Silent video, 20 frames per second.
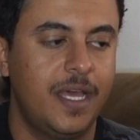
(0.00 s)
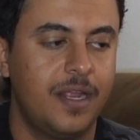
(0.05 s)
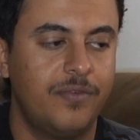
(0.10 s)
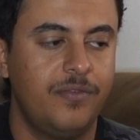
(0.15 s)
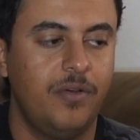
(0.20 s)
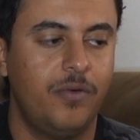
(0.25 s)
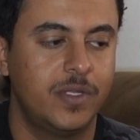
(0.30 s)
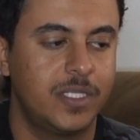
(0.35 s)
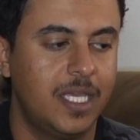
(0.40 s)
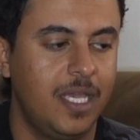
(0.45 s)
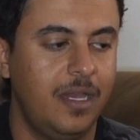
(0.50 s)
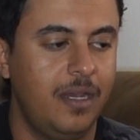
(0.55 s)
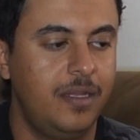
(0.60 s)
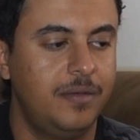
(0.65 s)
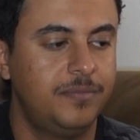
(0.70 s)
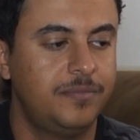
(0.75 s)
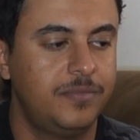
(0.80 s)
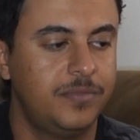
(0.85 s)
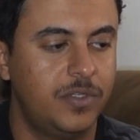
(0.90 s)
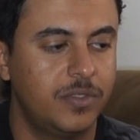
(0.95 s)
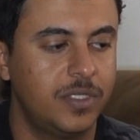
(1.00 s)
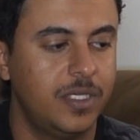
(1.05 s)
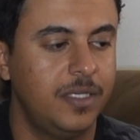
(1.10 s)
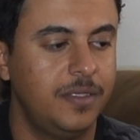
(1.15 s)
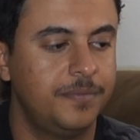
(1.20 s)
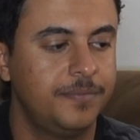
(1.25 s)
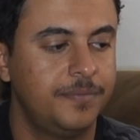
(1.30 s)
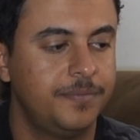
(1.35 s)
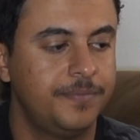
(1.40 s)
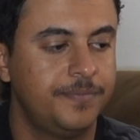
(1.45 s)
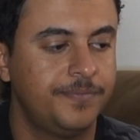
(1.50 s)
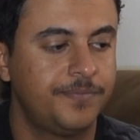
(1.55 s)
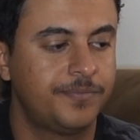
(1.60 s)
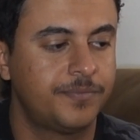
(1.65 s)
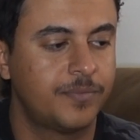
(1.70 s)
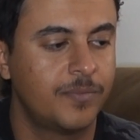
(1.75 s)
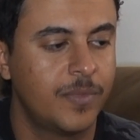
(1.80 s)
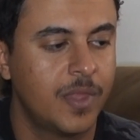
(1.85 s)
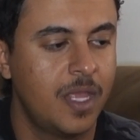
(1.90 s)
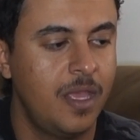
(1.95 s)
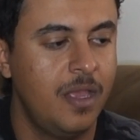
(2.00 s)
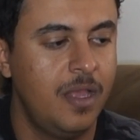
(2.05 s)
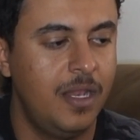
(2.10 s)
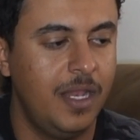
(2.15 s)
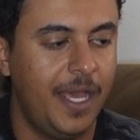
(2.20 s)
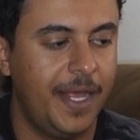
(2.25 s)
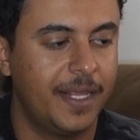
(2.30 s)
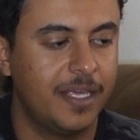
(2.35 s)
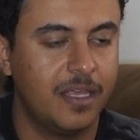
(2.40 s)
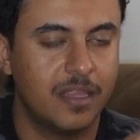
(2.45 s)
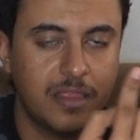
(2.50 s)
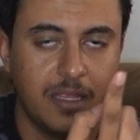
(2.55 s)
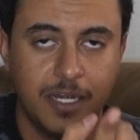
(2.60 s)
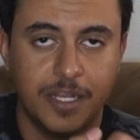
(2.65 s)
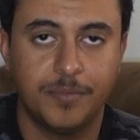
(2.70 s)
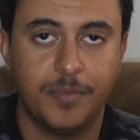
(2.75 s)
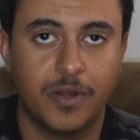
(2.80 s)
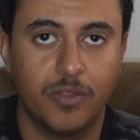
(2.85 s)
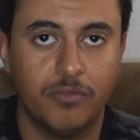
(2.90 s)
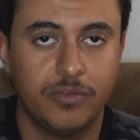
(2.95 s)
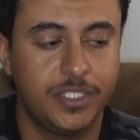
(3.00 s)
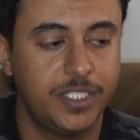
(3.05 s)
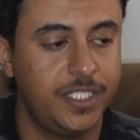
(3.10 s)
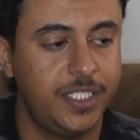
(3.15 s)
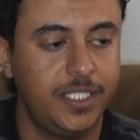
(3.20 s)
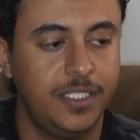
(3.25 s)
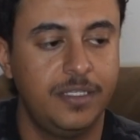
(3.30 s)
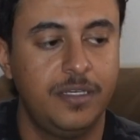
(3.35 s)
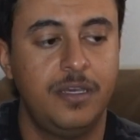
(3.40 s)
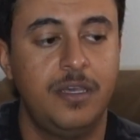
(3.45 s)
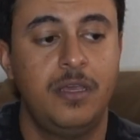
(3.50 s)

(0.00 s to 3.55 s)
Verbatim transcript: ارفع واتكلم اوكي الحركه الثانيه برضو شنو هي